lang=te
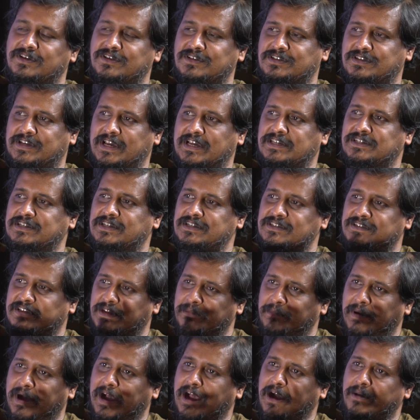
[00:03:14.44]
చేసిన
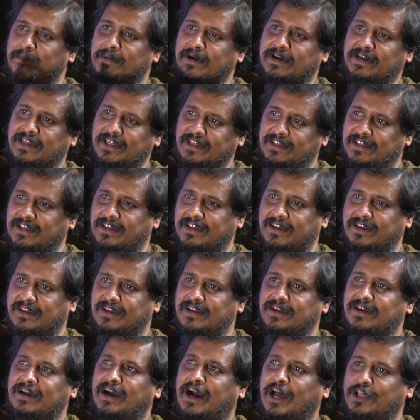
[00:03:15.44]
సినిమా కాబట్టి ఇది
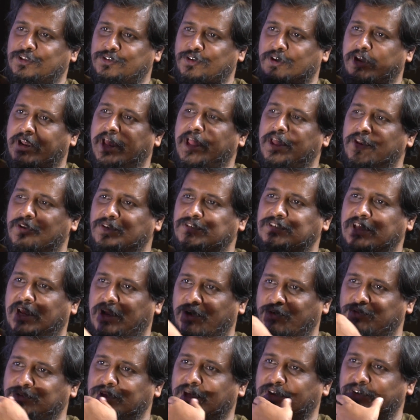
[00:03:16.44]
అందువరకు ఈ రోజు అలా
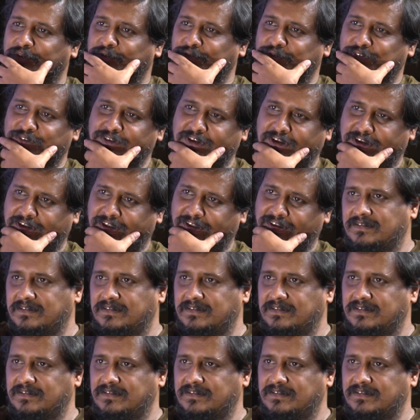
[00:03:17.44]
ఉంది అనుకుంటున్నాను